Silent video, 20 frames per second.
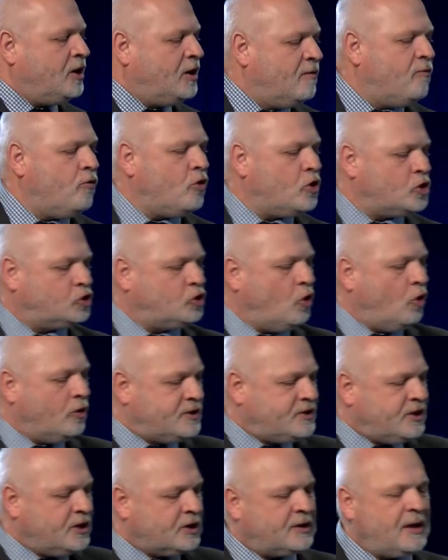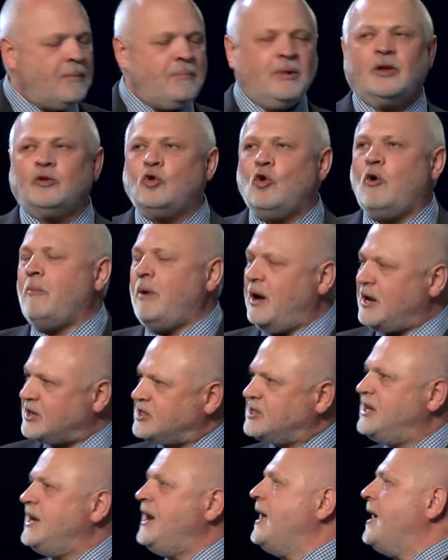его, что он сидит на молодом
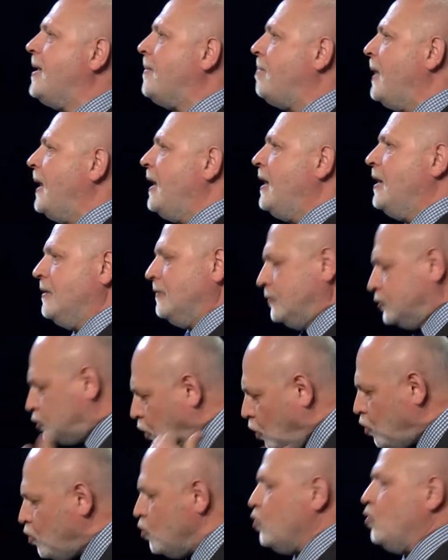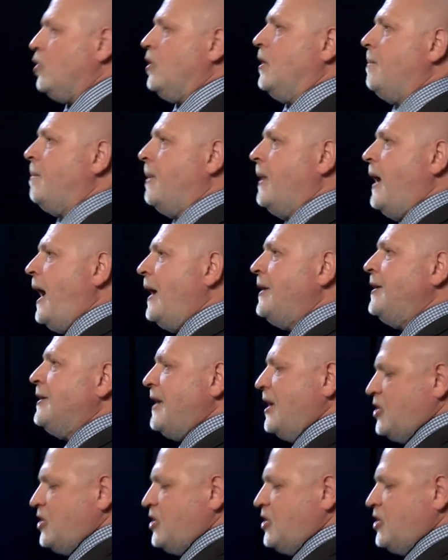осле, вдруг они